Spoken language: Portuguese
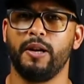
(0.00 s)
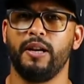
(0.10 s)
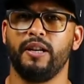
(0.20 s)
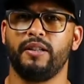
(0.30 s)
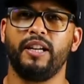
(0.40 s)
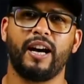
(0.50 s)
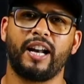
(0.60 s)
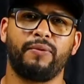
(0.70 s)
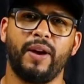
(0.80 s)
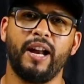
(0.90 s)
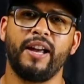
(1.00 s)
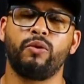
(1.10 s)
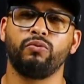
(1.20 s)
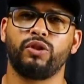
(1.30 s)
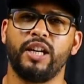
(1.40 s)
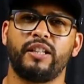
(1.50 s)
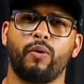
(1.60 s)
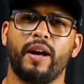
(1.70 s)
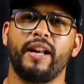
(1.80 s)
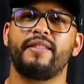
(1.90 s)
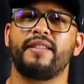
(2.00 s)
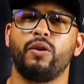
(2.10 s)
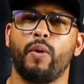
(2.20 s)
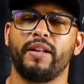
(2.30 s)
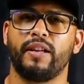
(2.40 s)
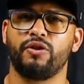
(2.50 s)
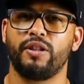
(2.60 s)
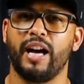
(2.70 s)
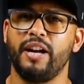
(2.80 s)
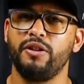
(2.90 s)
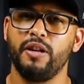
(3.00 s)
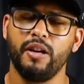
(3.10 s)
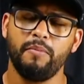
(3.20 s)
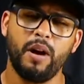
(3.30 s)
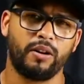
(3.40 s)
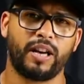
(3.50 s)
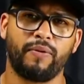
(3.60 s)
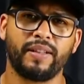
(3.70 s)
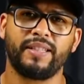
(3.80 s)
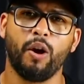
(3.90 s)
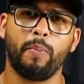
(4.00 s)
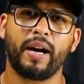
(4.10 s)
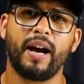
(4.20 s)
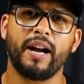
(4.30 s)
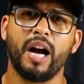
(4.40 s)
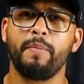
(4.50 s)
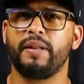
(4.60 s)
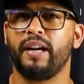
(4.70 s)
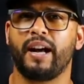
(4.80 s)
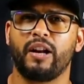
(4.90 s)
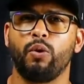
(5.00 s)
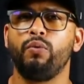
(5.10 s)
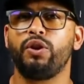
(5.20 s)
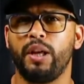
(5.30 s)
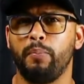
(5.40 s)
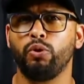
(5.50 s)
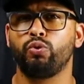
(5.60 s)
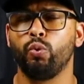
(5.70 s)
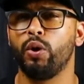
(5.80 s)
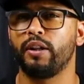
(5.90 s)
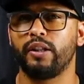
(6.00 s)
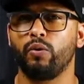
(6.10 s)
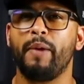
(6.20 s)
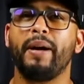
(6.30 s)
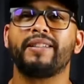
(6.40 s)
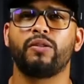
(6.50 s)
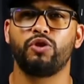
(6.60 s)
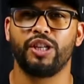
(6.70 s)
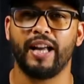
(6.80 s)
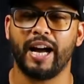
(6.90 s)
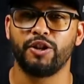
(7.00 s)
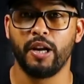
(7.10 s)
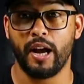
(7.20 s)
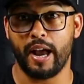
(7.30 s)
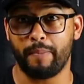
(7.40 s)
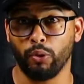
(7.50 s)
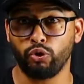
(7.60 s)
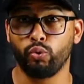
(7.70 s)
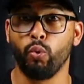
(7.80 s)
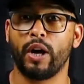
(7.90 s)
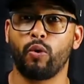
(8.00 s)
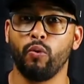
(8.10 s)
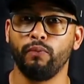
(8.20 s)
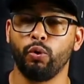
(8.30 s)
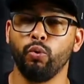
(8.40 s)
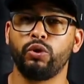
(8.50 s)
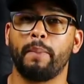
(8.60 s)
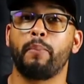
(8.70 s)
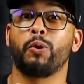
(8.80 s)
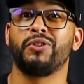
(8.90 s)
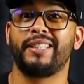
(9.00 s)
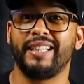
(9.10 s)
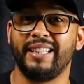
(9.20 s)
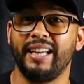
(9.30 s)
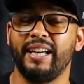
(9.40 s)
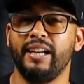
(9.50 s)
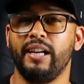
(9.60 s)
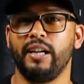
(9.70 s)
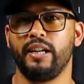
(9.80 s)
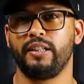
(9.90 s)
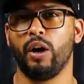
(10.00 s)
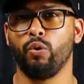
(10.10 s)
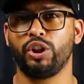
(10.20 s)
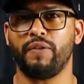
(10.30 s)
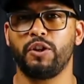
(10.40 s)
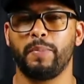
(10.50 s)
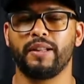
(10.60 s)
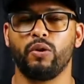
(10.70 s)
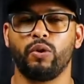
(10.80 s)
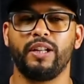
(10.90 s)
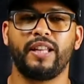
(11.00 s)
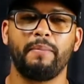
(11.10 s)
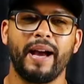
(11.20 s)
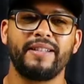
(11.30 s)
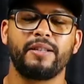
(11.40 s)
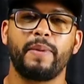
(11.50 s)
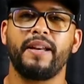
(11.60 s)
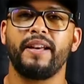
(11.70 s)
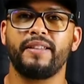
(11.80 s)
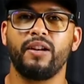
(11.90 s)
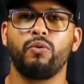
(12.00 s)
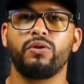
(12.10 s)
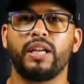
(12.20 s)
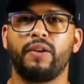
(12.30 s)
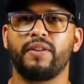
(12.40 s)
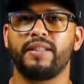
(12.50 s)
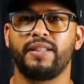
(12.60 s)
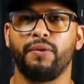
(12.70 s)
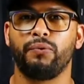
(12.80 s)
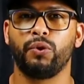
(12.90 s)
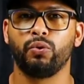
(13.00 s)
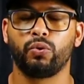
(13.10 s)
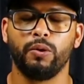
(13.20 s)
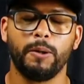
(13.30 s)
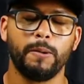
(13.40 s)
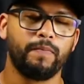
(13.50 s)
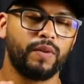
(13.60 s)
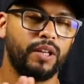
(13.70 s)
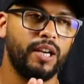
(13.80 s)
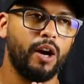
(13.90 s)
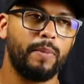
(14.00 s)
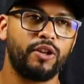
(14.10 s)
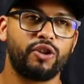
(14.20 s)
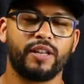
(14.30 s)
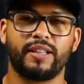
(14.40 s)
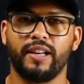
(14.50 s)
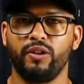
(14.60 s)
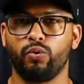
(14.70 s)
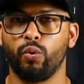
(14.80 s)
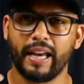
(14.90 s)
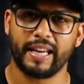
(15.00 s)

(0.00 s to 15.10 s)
Tem cara velha aí com 30, 40, 50 anos de idade, mano, que é vacilão pra caramba, e tem cara novo que tem postura. Então não é uma questão de idade, é postura, conduta, proceder. Então o chefe de plantão, quando ele tem mais experiência, ele consegue fazer esse filtro e realmente ter essa leitura.